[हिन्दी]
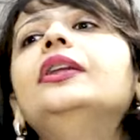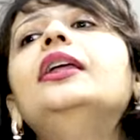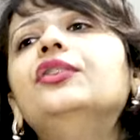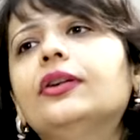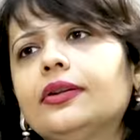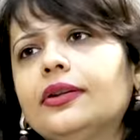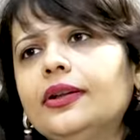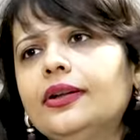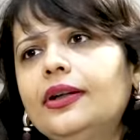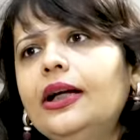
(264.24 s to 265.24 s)
से नहीं
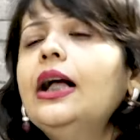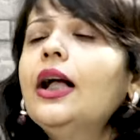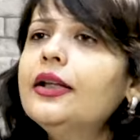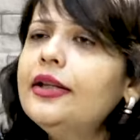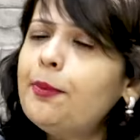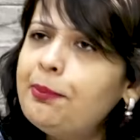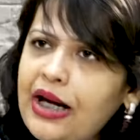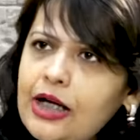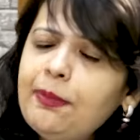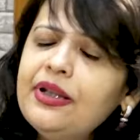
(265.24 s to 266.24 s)
जगाते या
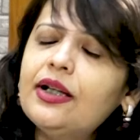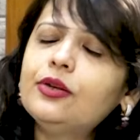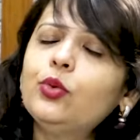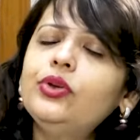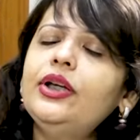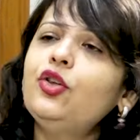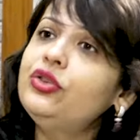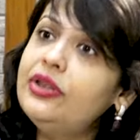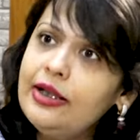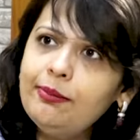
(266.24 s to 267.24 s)
पेट में दर्द होती है जो
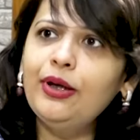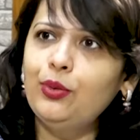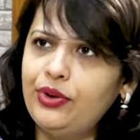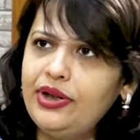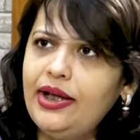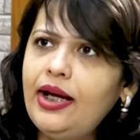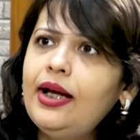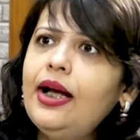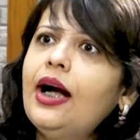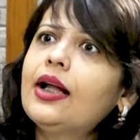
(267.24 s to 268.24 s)
दिन में होती है
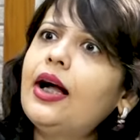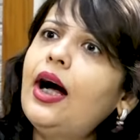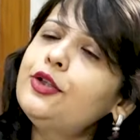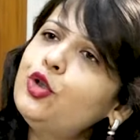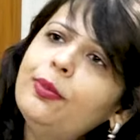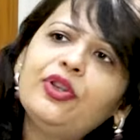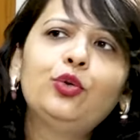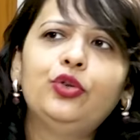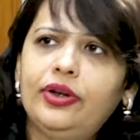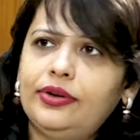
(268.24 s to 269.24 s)
रात को मैं
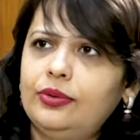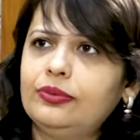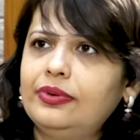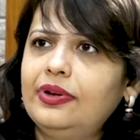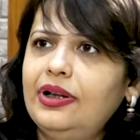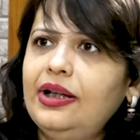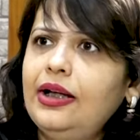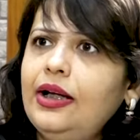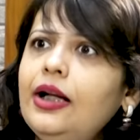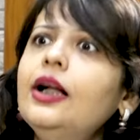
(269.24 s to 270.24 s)
सो जाता हूँ
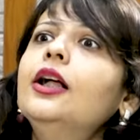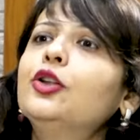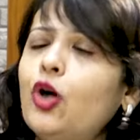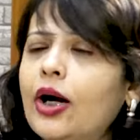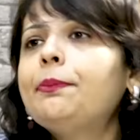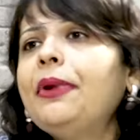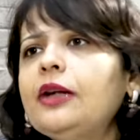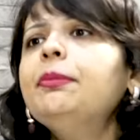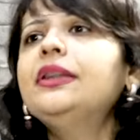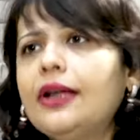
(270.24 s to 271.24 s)
तो अगर
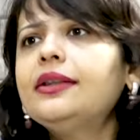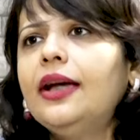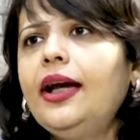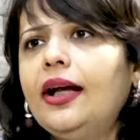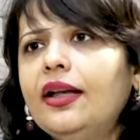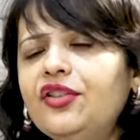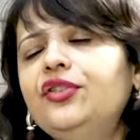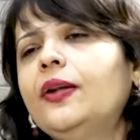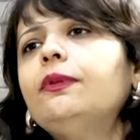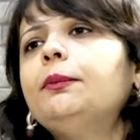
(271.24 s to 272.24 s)
पेट में दर्द है किसी
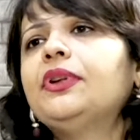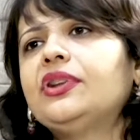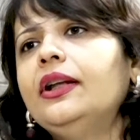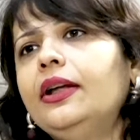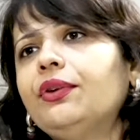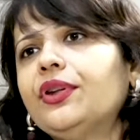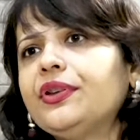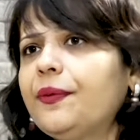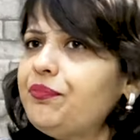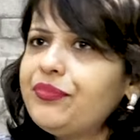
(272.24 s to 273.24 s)
जनरल मसले की वजह
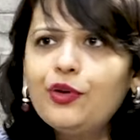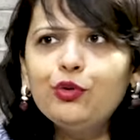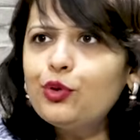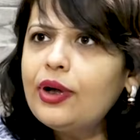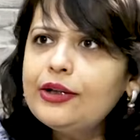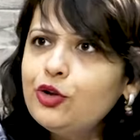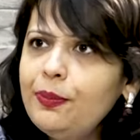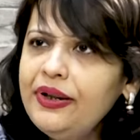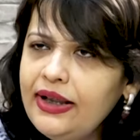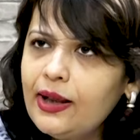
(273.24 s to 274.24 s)
से तो वो तो रात को
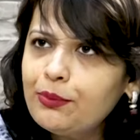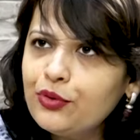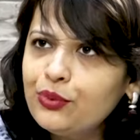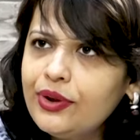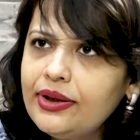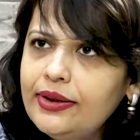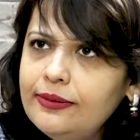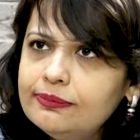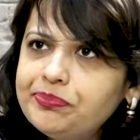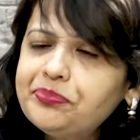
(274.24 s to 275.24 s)
भी नहीं आपको सोने देगी
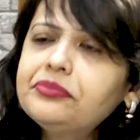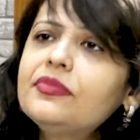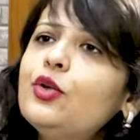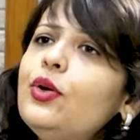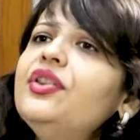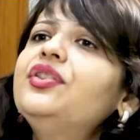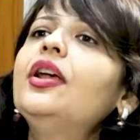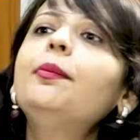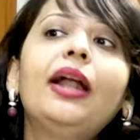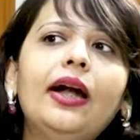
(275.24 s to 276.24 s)
तो
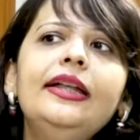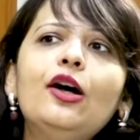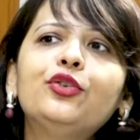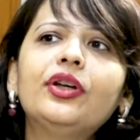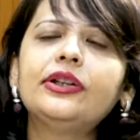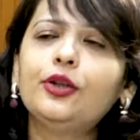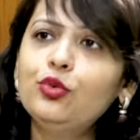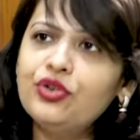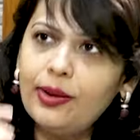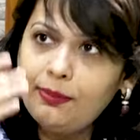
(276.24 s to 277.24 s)
इससे हमें आइडिया हो जाता है
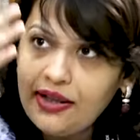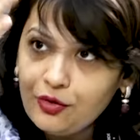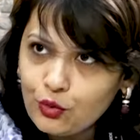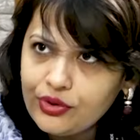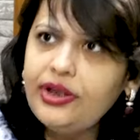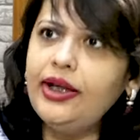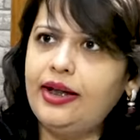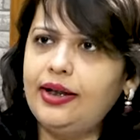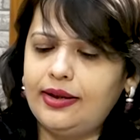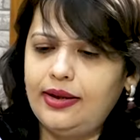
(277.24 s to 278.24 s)
दूसरा मरीज को
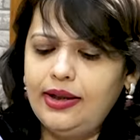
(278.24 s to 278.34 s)
देख कर